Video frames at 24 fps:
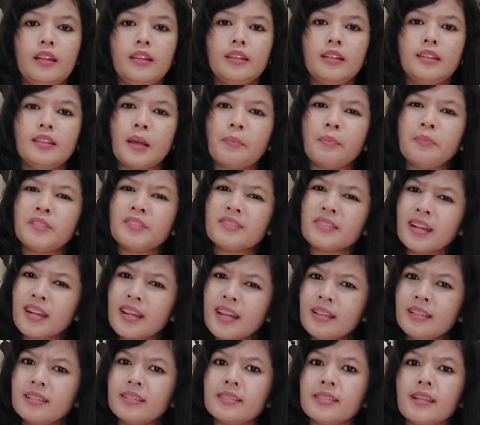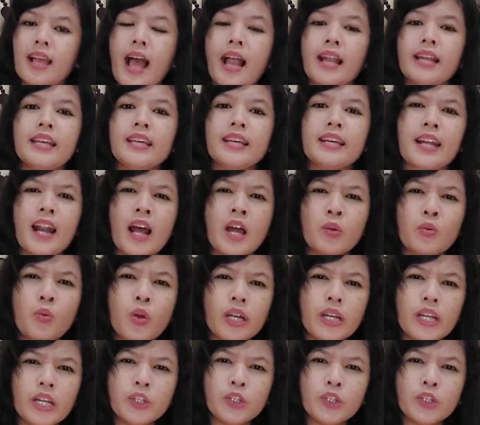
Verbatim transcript: Tetapi sering sekali keraguan